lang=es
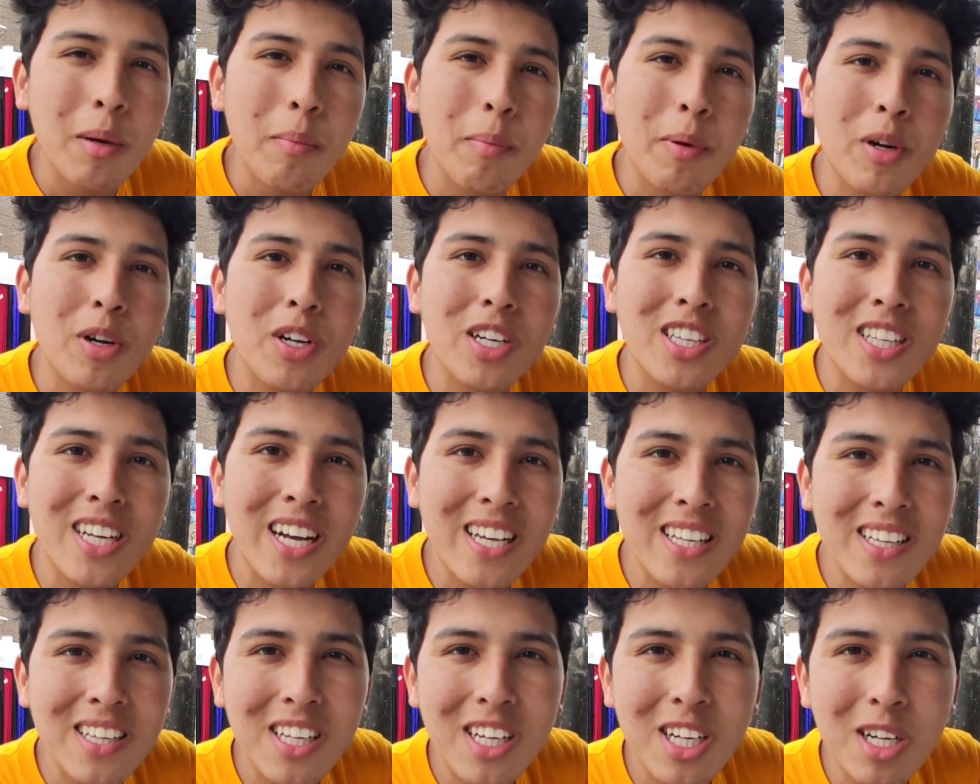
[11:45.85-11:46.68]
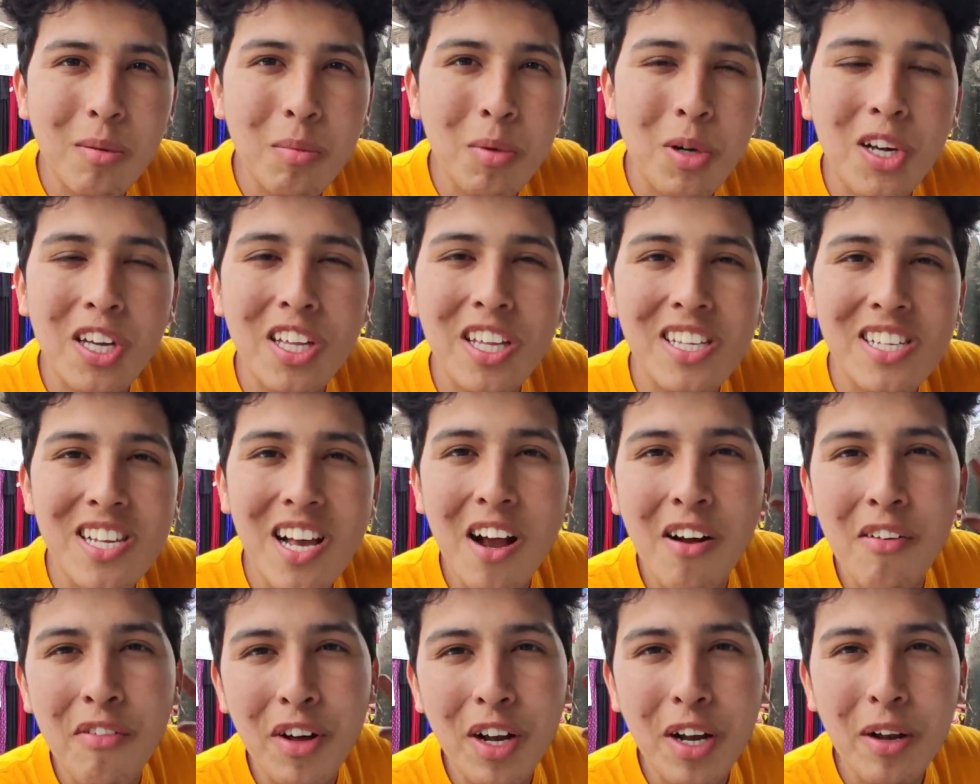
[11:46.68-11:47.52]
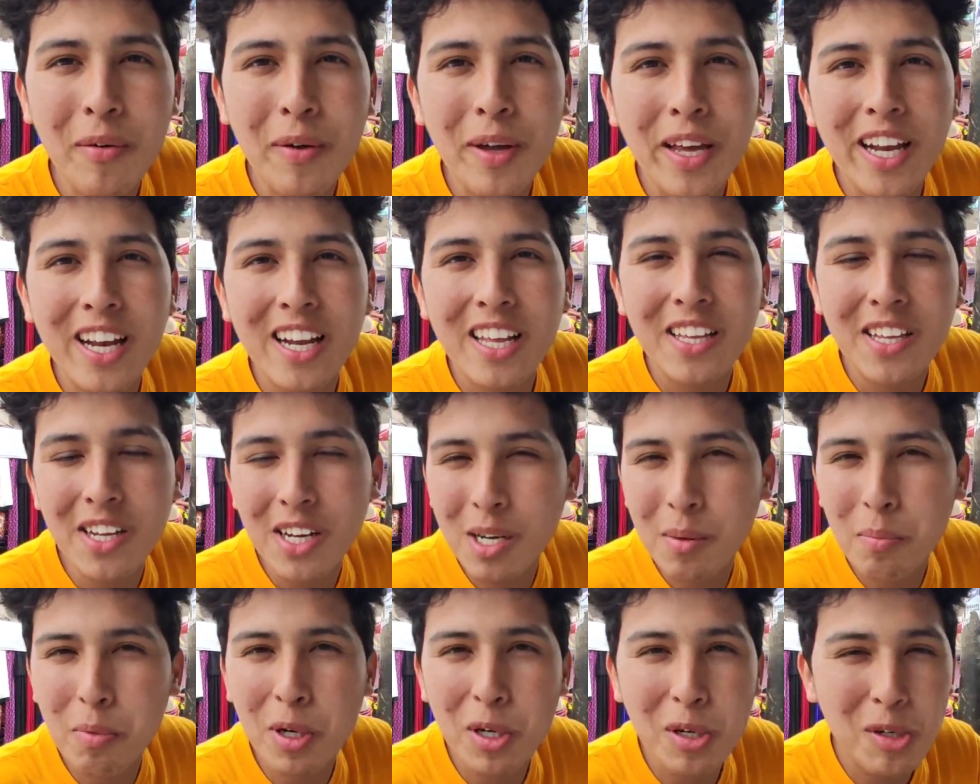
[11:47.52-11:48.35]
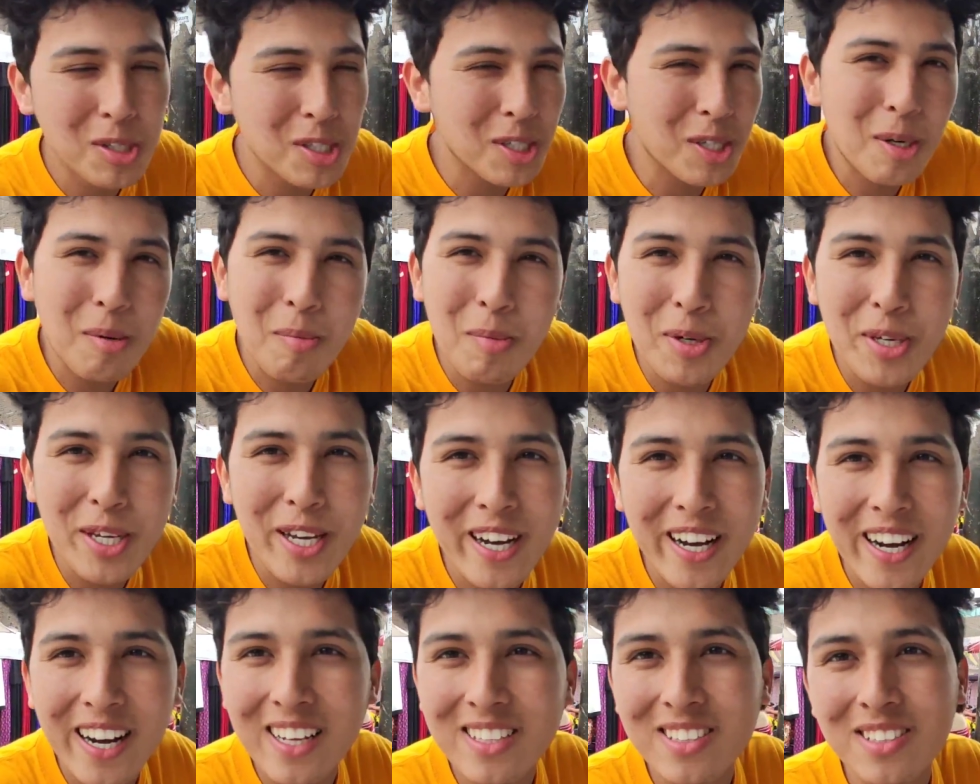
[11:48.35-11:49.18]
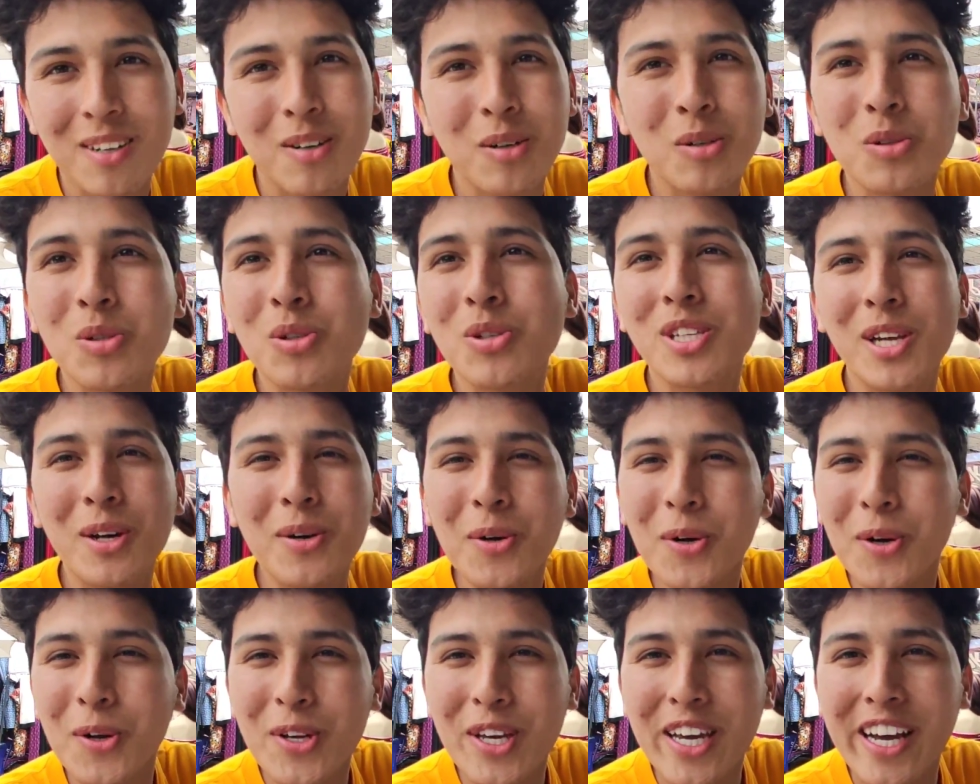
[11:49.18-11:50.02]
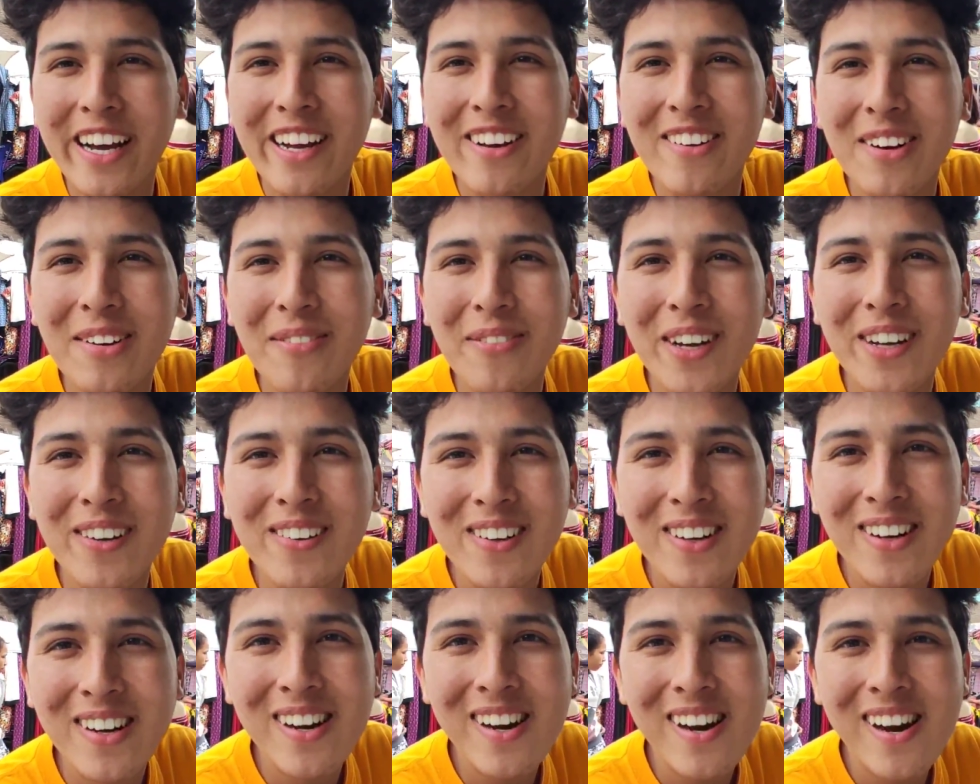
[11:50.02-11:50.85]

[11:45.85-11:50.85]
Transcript: pero que traen de como que de Saga vela de Ripley, no sé cómo llegará, hasta con su seguro llegan, hermano.